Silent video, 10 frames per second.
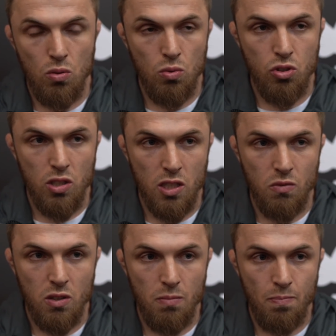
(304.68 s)
лучше
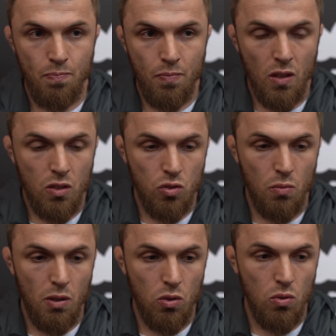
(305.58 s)
развить,
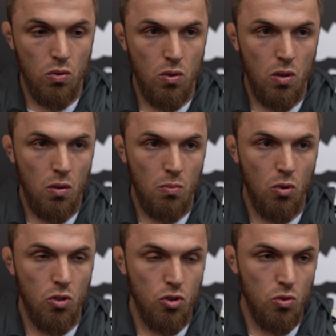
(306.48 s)
чтобы бою
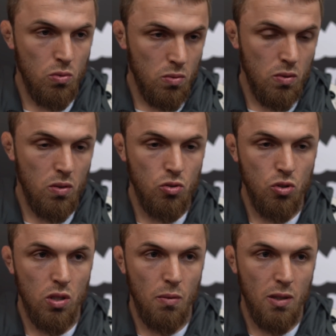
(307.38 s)
мог еще
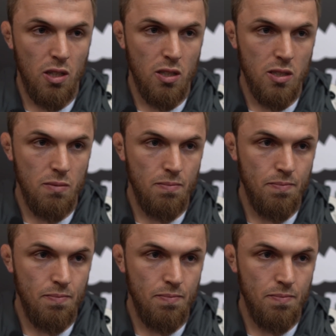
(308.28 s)
четко подраться.